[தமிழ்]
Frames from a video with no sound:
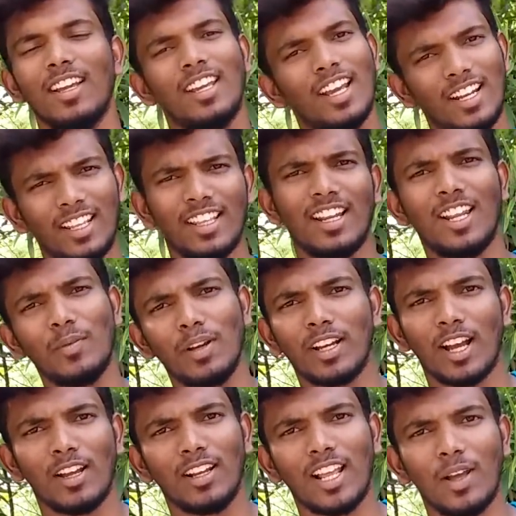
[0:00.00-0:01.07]
ஏன்னா இது எல்லாமே
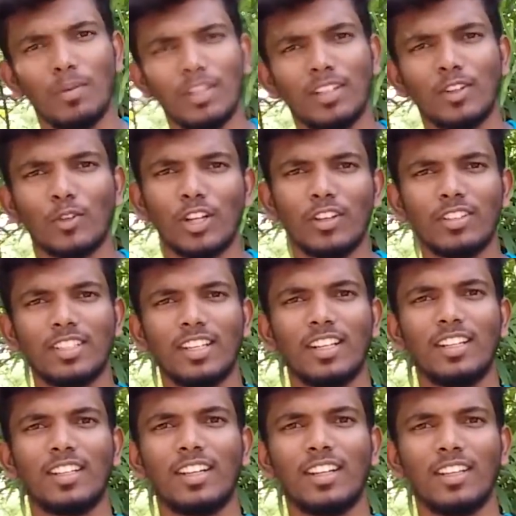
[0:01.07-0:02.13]
கா லேபில் இருக்கக்கூடிய
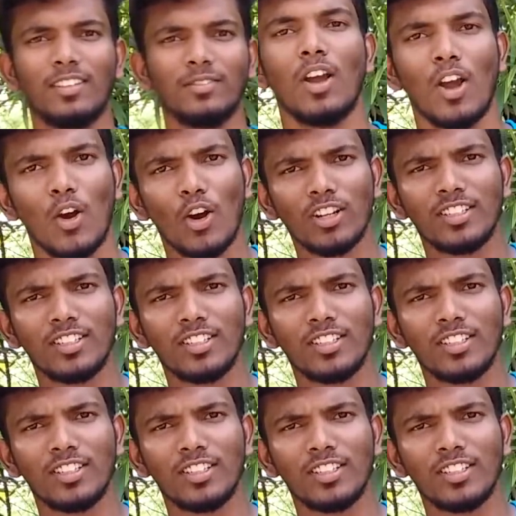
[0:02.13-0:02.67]
விஷயங்கள் தானே ஒரு